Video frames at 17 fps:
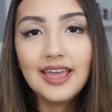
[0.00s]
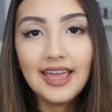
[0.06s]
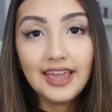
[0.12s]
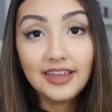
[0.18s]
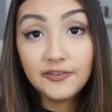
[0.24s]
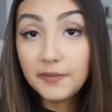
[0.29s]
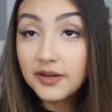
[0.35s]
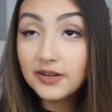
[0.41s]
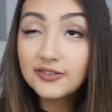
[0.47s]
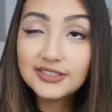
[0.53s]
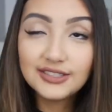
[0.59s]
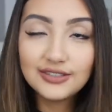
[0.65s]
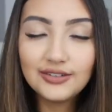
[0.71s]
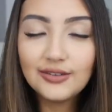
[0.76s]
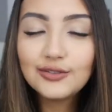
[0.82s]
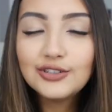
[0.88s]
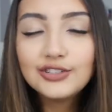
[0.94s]
É, espero que
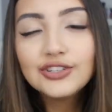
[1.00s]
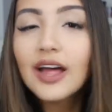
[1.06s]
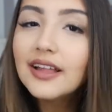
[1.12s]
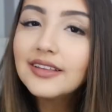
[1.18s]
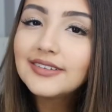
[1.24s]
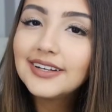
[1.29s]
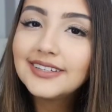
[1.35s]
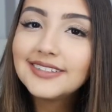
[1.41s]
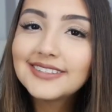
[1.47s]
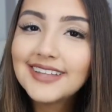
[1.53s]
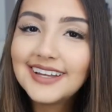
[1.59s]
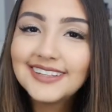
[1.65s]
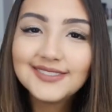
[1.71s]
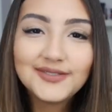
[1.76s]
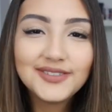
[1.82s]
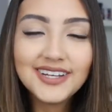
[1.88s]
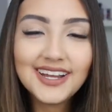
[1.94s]
vocês tenham gostado do
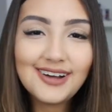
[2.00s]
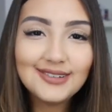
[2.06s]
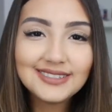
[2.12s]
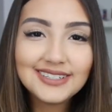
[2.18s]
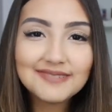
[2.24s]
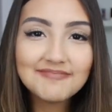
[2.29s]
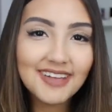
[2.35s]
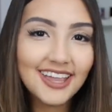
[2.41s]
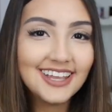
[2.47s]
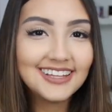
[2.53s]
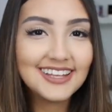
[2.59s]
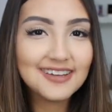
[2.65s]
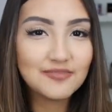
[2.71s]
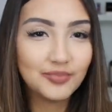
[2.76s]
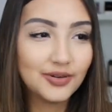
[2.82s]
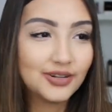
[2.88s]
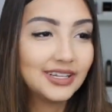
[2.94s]
resultado final também,
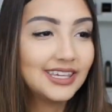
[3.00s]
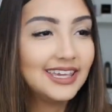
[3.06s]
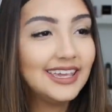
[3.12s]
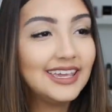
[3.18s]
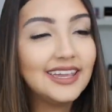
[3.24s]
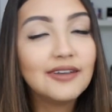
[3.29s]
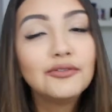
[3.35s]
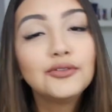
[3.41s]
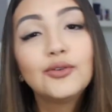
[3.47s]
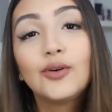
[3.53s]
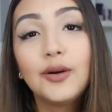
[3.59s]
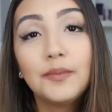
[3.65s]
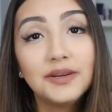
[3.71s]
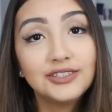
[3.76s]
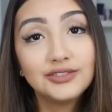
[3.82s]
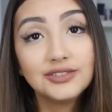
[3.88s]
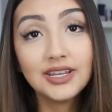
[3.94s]
né? Porque eu tô
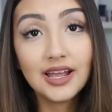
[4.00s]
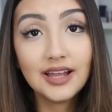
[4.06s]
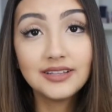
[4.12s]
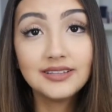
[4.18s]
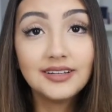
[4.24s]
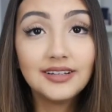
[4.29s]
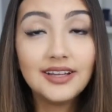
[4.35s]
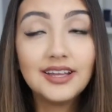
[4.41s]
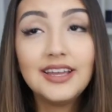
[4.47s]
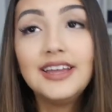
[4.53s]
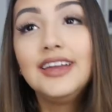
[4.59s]
apaixonada.